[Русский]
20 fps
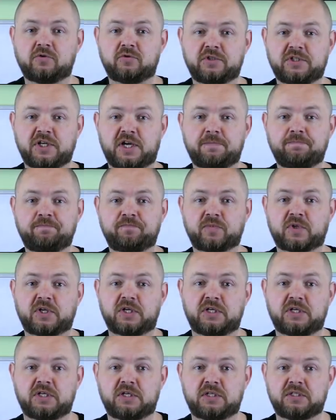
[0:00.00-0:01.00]
друзья!
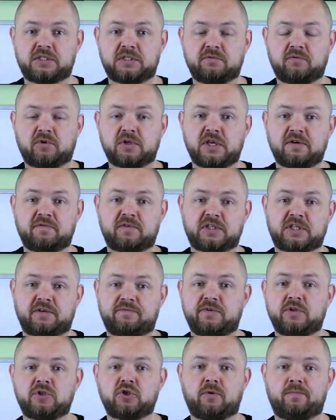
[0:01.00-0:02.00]
Э, сегодня в
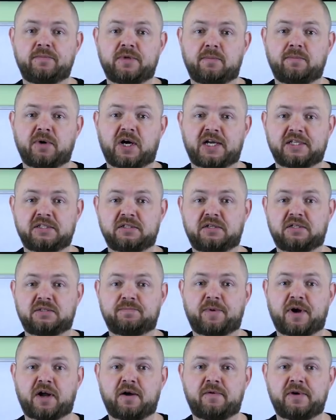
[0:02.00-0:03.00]
этом видео мне бы
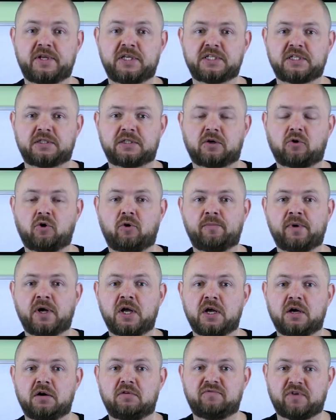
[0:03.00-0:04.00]
хотелось поговорить о таком
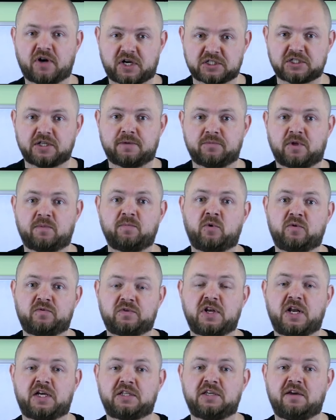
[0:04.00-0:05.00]
важном, на мой
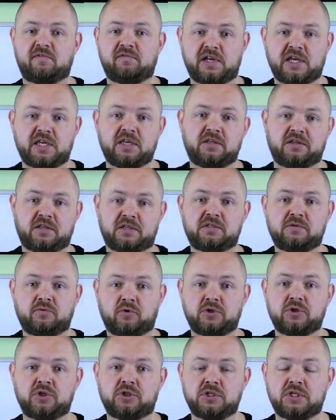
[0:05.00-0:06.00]
взгляд, явлении на
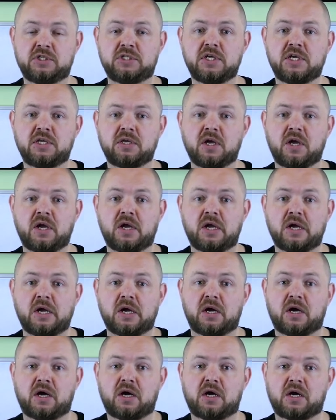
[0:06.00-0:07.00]
сегодняшний день,
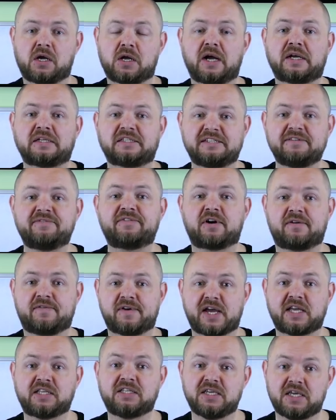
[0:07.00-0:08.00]
а, как
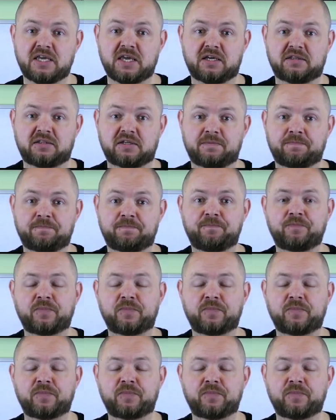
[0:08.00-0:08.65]
цифровая диета.